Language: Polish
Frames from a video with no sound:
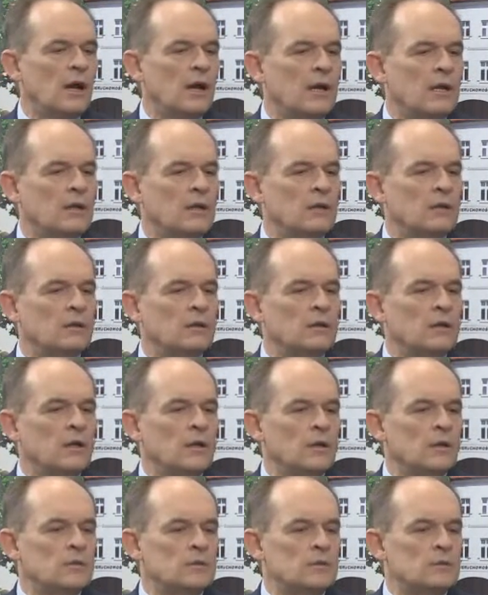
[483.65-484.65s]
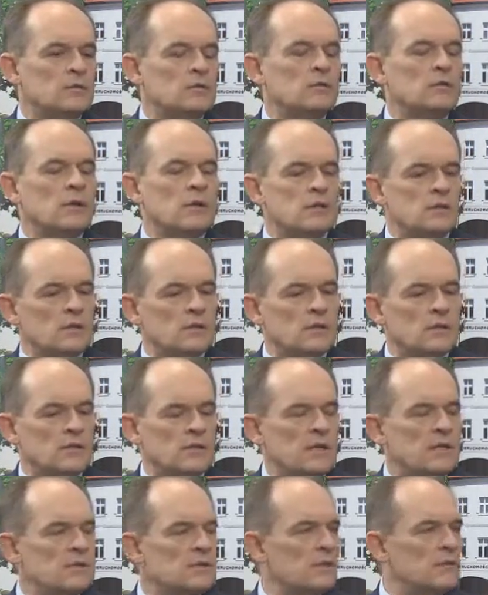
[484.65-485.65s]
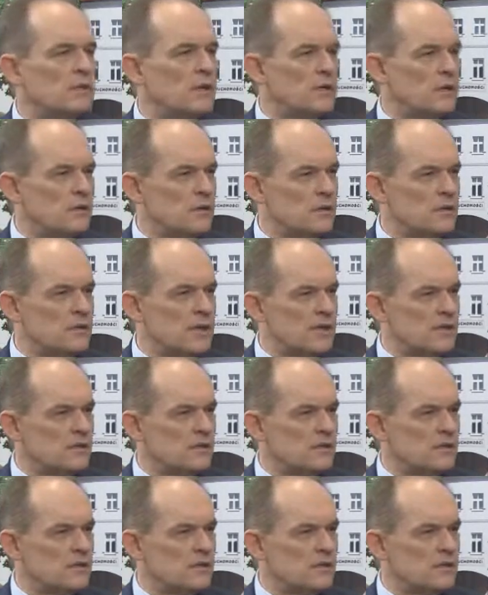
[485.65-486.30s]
Ale z drugiej strony zainstalowali,